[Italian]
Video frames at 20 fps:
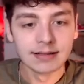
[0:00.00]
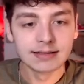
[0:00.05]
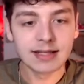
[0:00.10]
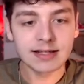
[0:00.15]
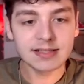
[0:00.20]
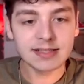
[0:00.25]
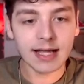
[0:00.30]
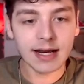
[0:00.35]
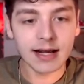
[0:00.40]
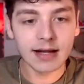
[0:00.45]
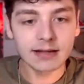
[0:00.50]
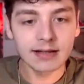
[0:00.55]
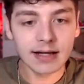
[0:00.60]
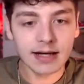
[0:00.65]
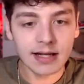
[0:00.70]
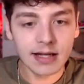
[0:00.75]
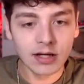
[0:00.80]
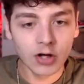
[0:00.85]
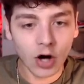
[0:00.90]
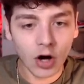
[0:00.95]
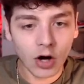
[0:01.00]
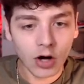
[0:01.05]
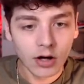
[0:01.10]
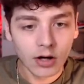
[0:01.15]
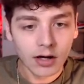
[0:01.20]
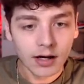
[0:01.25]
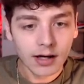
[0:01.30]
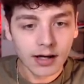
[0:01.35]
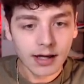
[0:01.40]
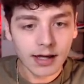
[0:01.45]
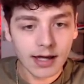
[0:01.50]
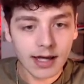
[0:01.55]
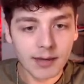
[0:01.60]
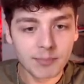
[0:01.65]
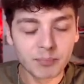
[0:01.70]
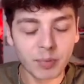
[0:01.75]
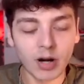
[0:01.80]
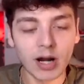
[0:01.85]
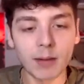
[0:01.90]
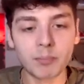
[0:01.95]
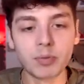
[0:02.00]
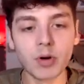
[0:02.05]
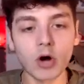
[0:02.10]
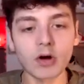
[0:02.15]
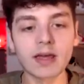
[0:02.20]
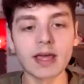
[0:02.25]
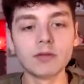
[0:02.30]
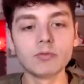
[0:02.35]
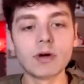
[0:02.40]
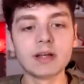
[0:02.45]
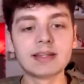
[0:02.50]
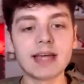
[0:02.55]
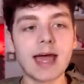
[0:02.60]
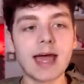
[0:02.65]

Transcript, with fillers: Ter Stegen a dire di no, e poi la blocca in due